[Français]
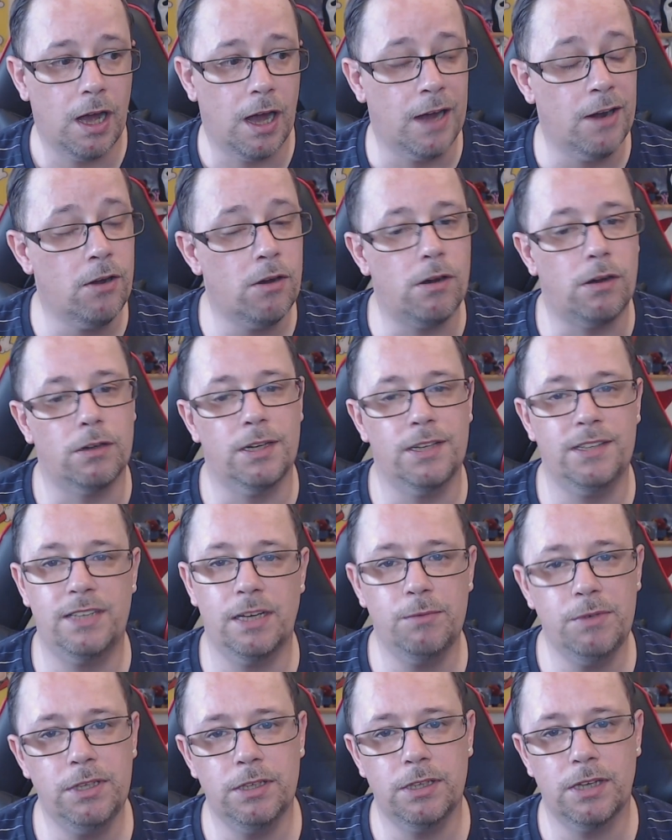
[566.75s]
Alors, les
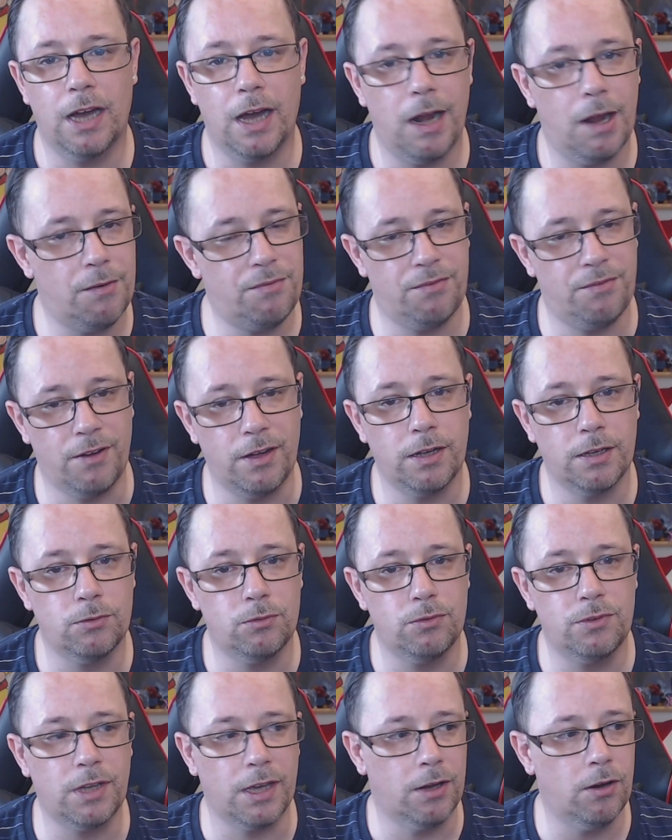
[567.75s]
amis, à la fin
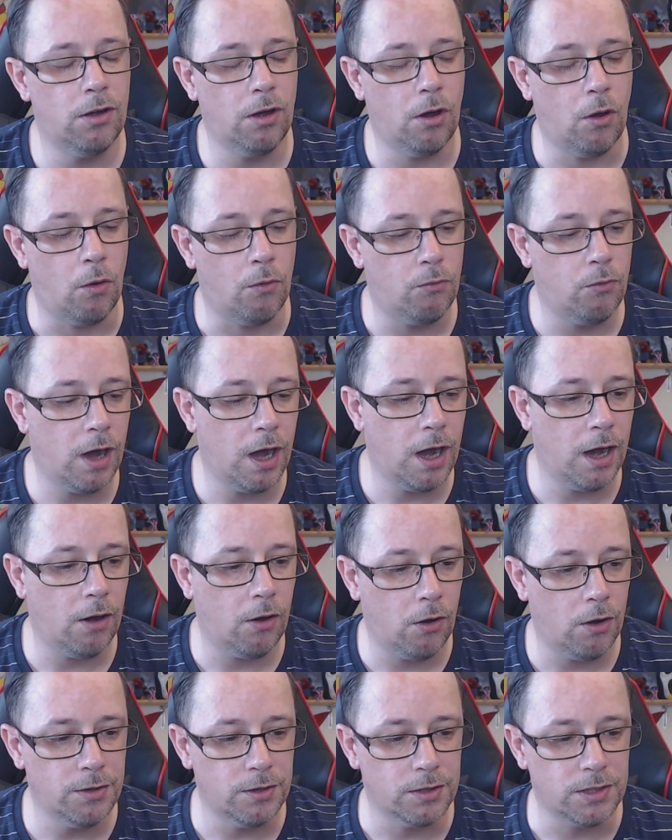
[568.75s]
du trailer, on voit
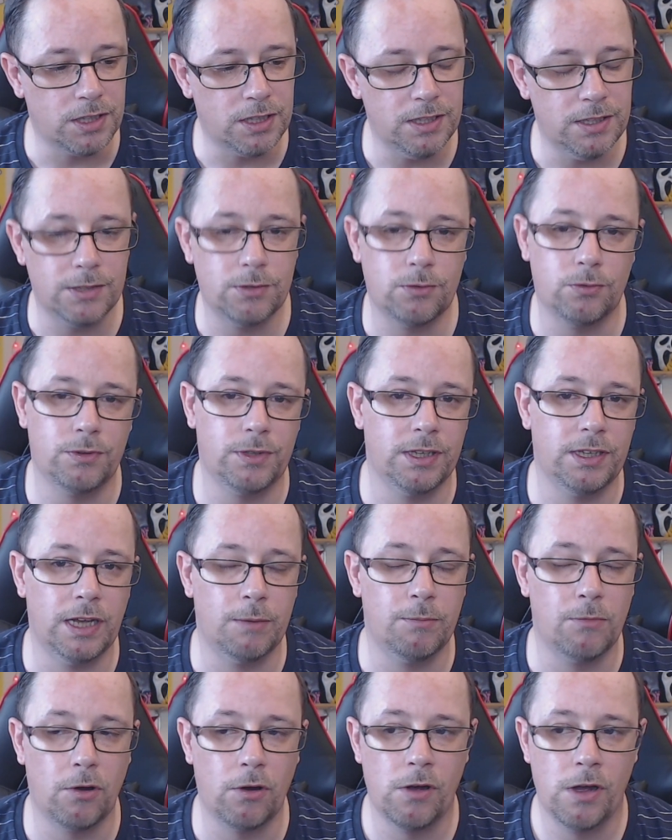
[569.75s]
Aaron qui discute
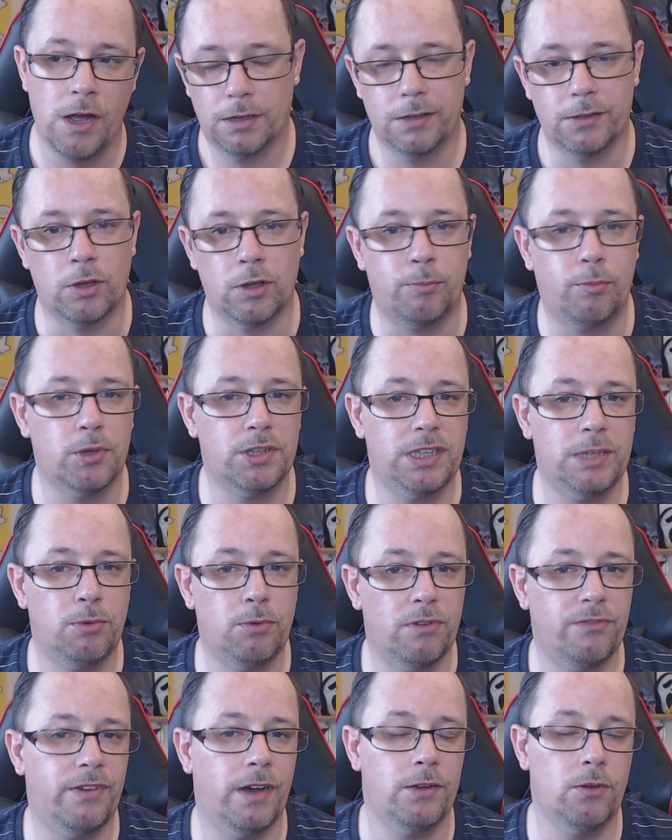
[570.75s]
également d'un
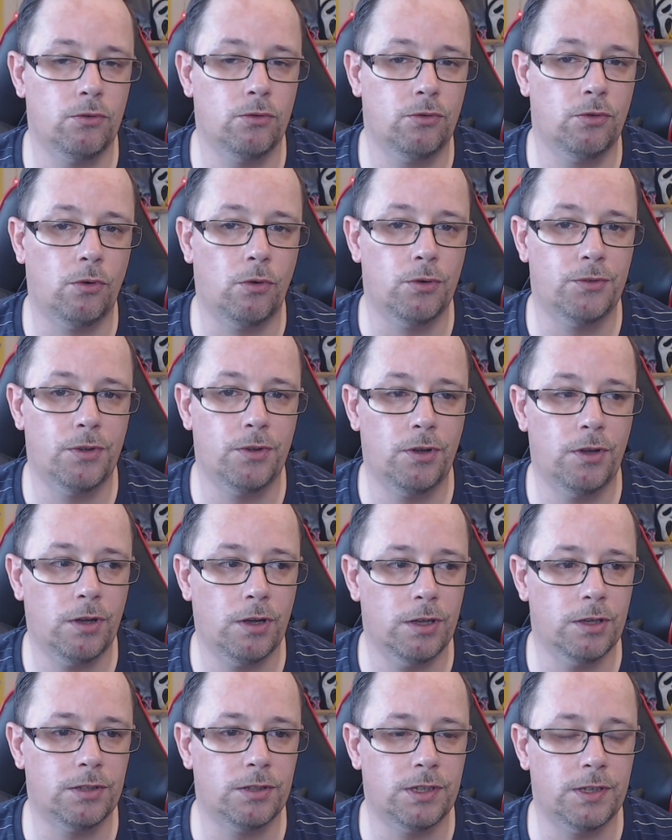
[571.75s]
possible variant de
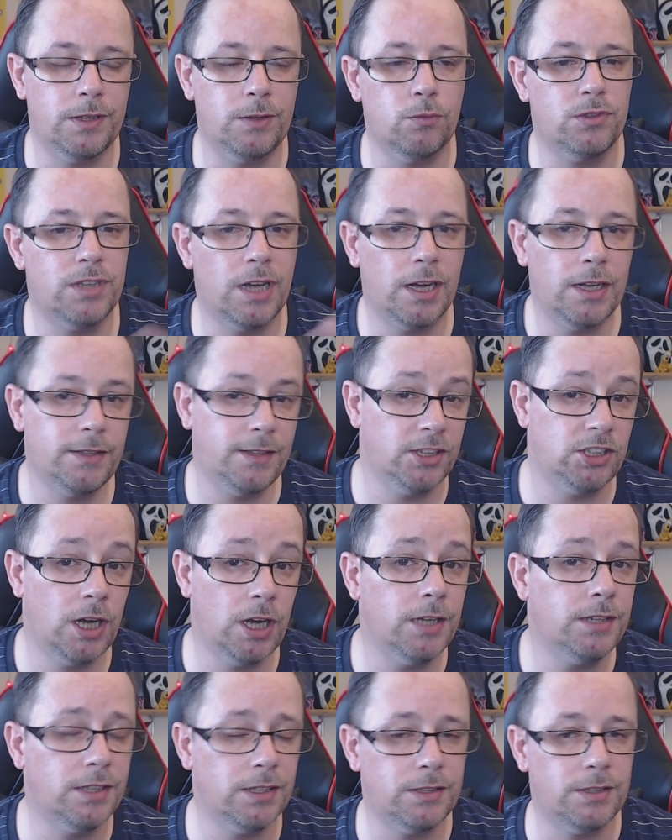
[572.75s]
Rôdeur qui nous a
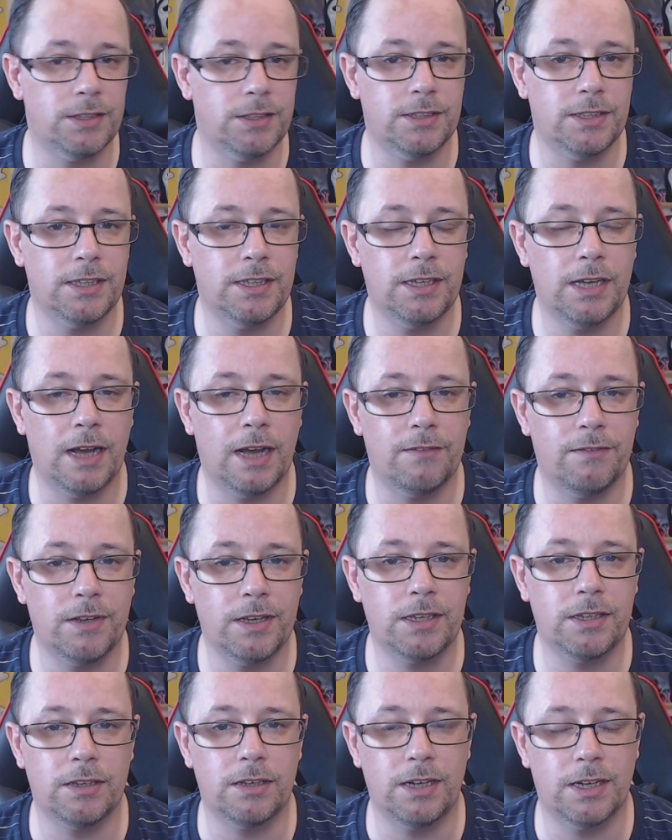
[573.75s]
déjà été teasé
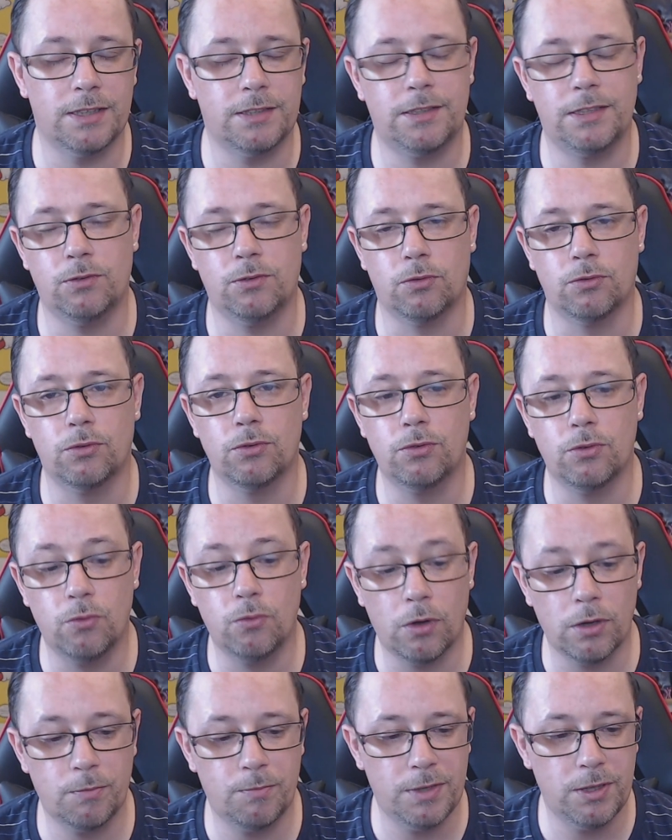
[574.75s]
avec la saison 2 de
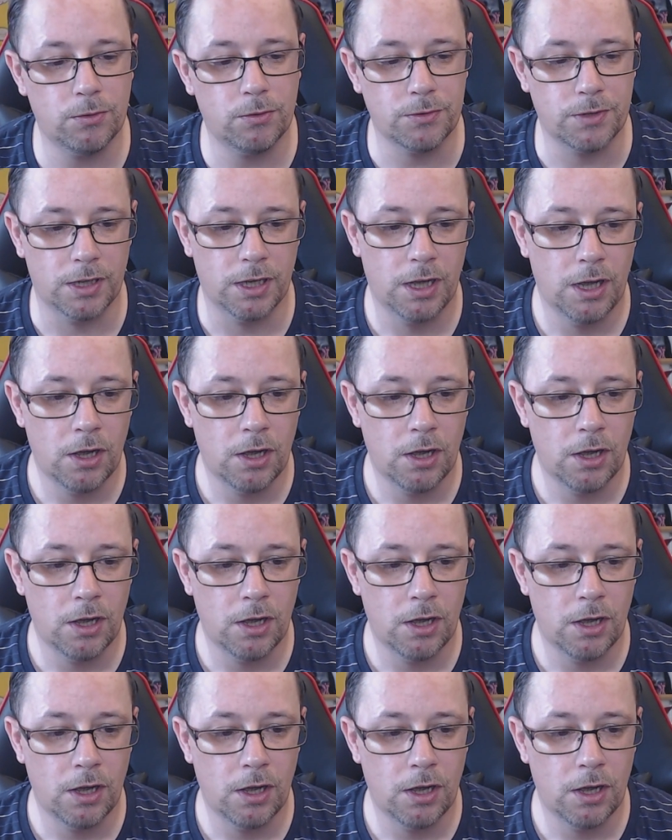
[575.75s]
World Beyond,